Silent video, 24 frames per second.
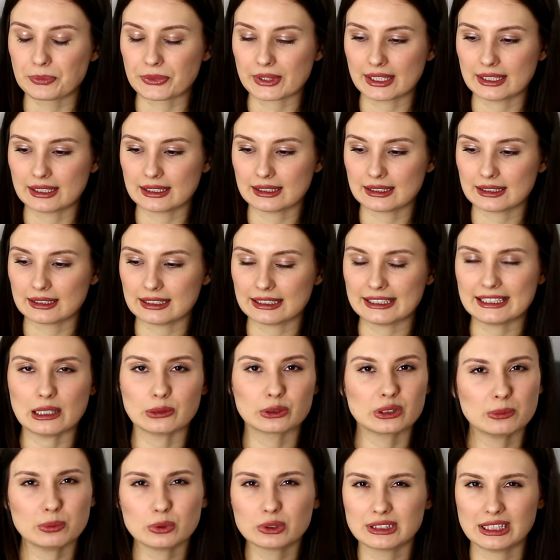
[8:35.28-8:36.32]
E, I
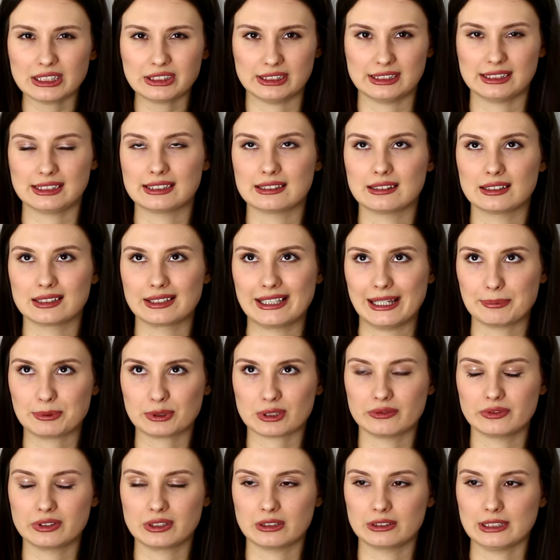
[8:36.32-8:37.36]
audiobook też jest
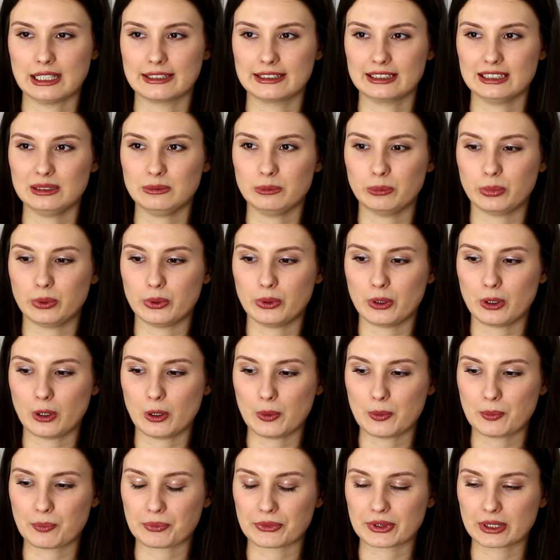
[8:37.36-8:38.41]
kiepsko wykonany,
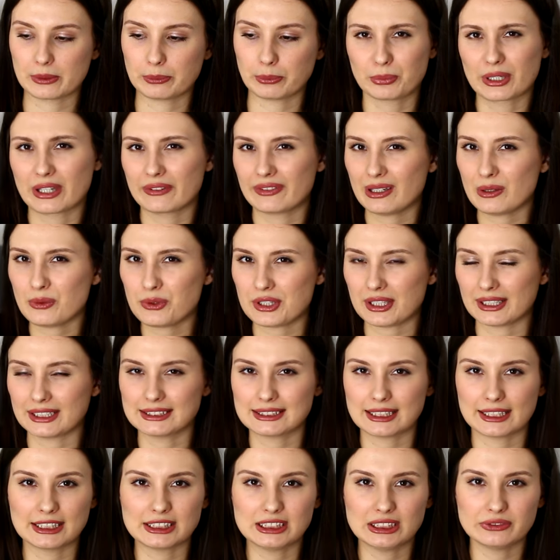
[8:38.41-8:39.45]
bo pojawiają się jakieś
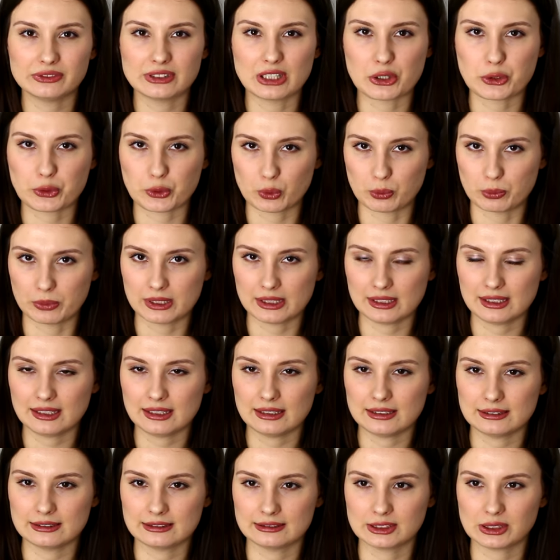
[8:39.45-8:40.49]
takie dziwne
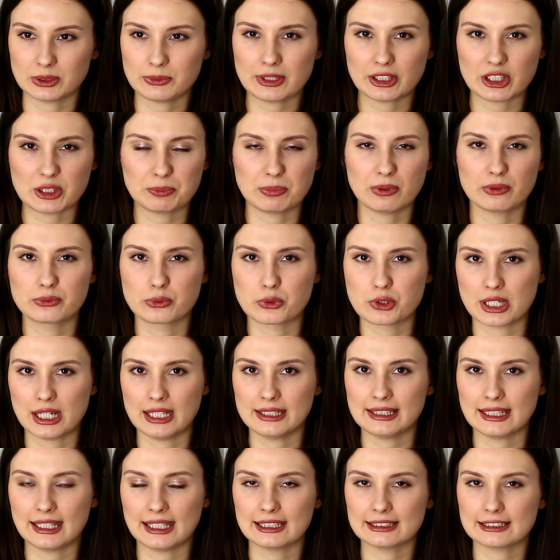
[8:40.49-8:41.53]
szumy, y, są jakieś
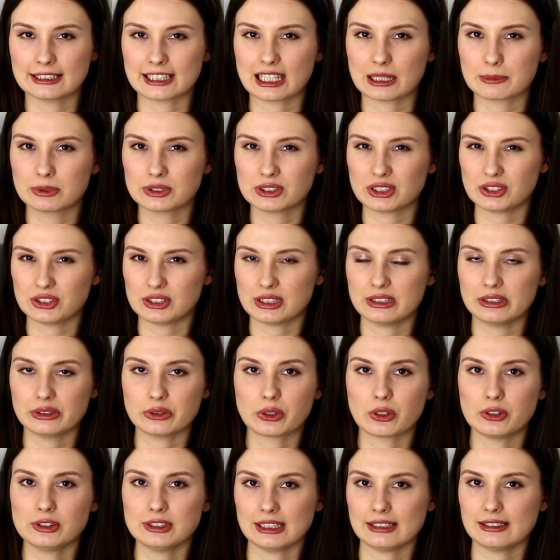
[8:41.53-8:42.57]
powtórzenia, tak jakby coś się nie
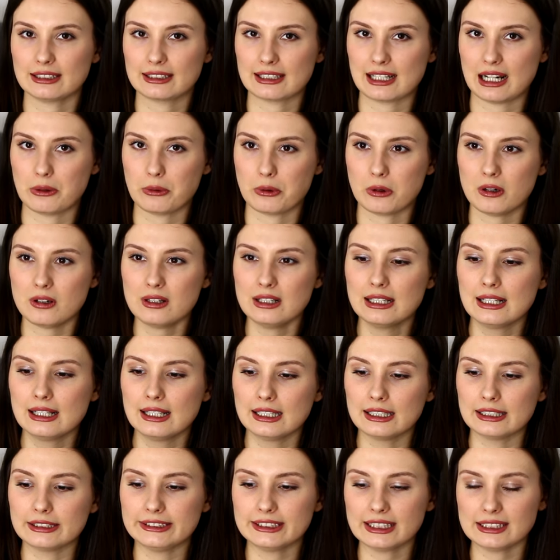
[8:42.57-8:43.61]
do końca nagrało.
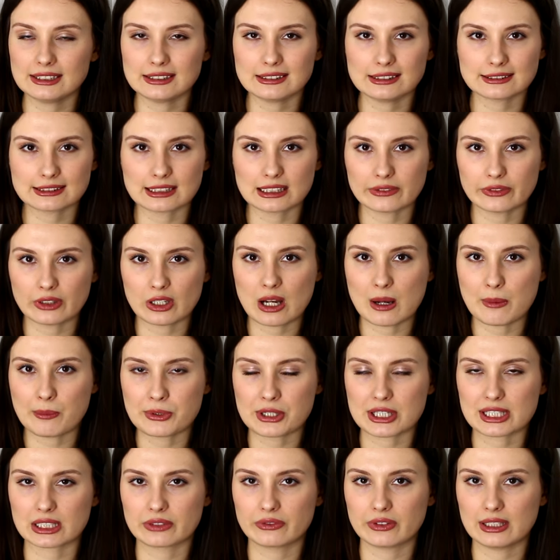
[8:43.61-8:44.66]
I ja się zastanawiałam
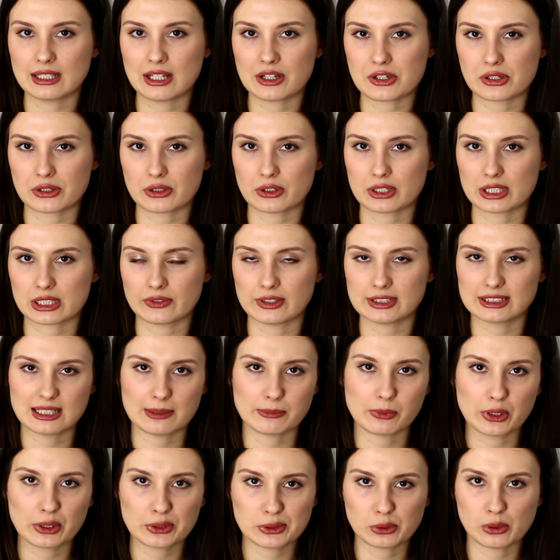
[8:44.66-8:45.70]
przez chwilę, czy to jest
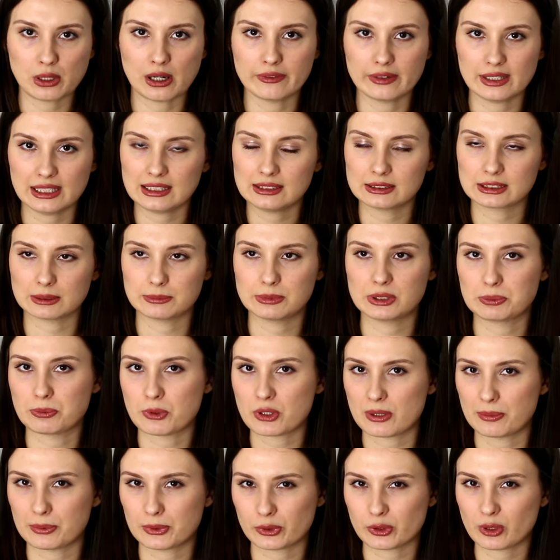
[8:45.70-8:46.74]
kwestia moich słuchawek, że być
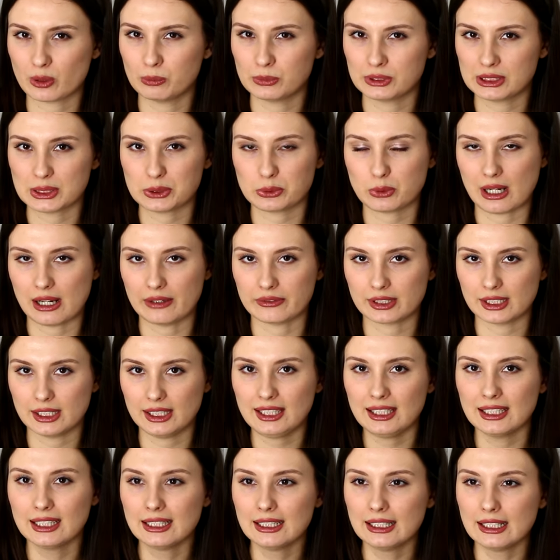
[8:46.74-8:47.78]
może psują mi się
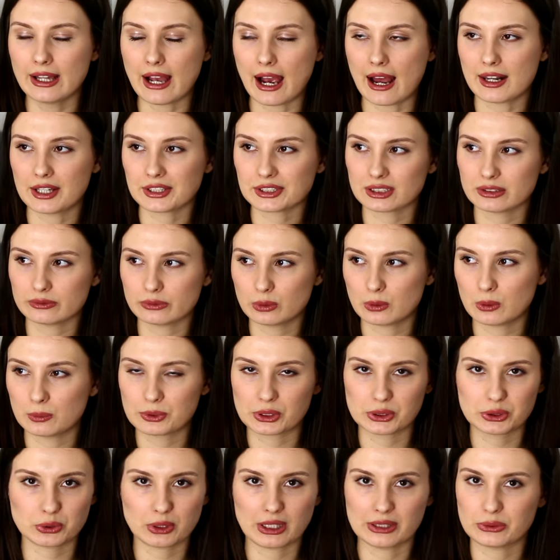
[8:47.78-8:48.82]
słuchawki, ale znowu
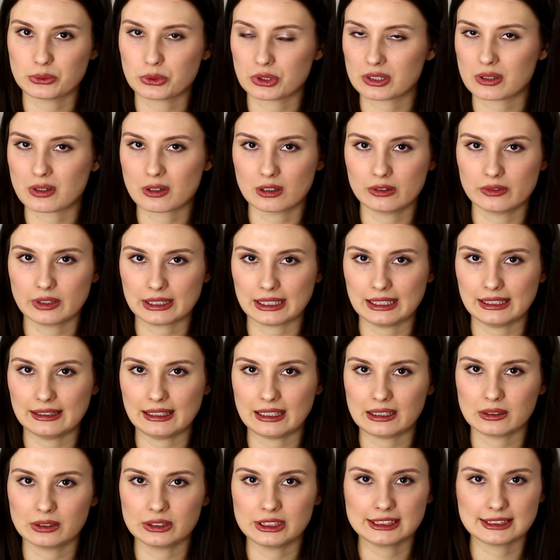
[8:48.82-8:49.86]
przy słuchaniu czegokolwiek
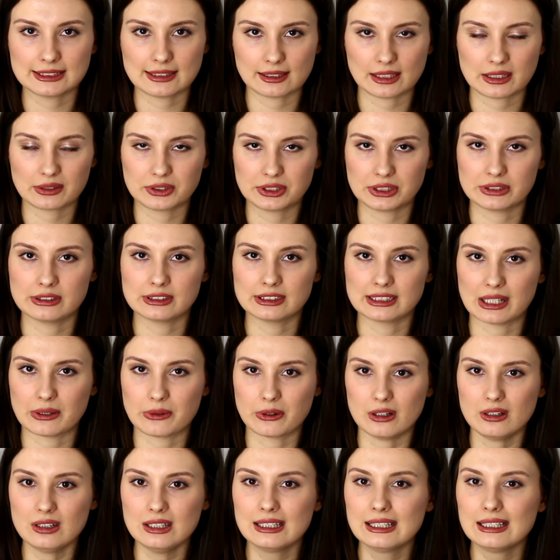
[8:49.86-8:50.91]
innego nic takiego się nie
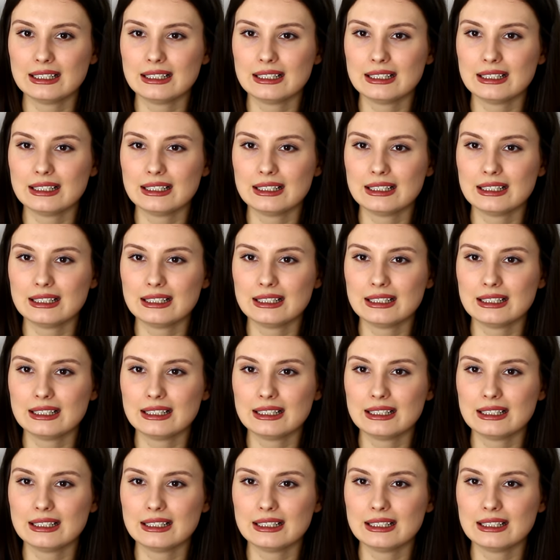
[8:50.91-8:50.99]
działo.